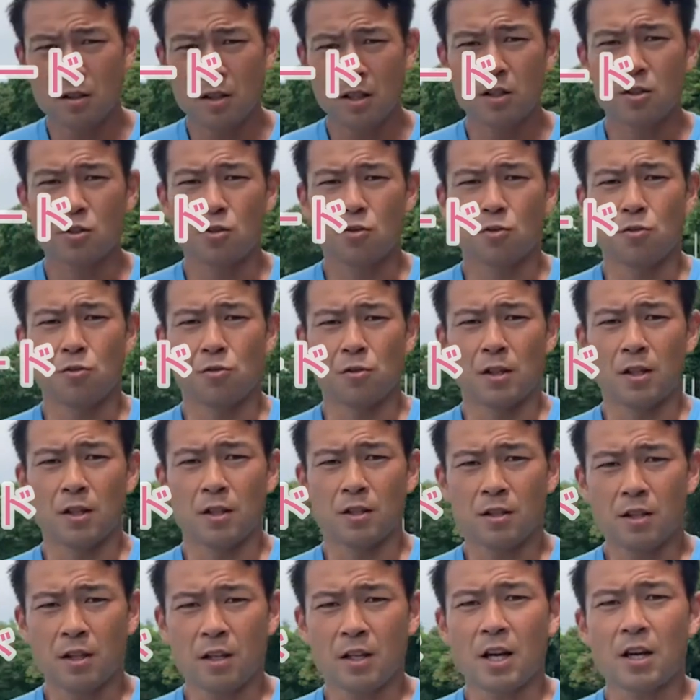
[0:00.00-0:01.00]
選手のようなで
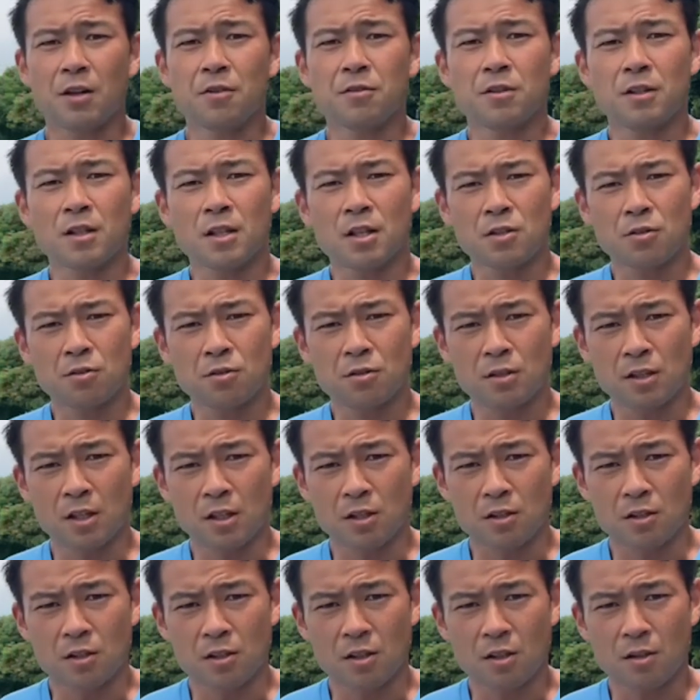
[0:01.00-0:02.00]
すね、170
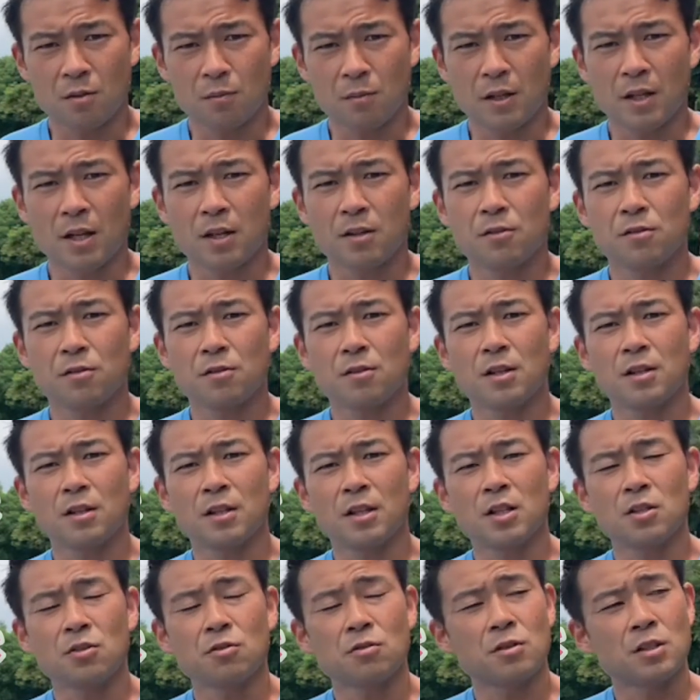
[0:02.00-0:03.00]
センチ、
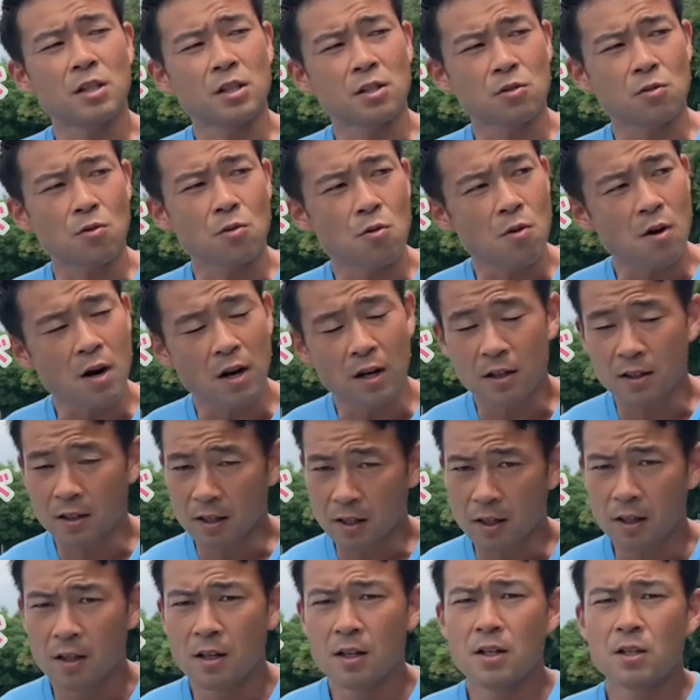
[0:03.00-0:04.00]
170センチ後半か
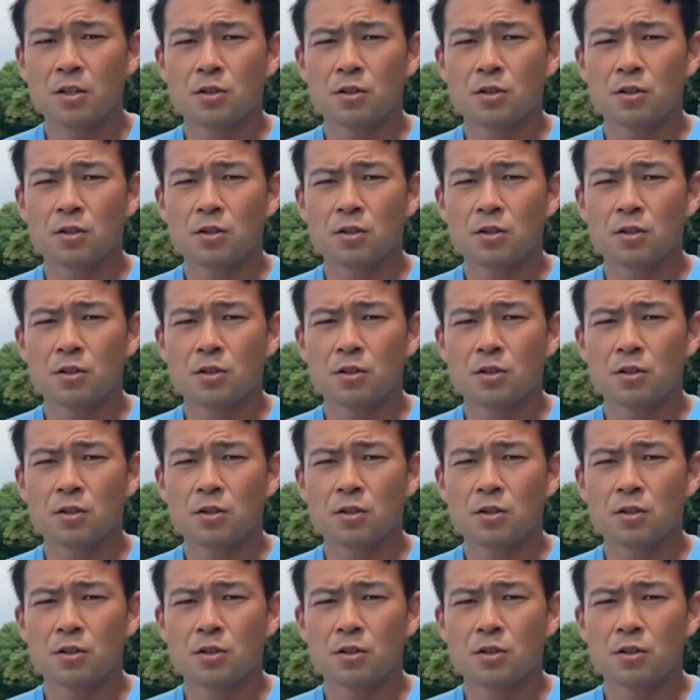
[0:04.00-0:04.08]
な、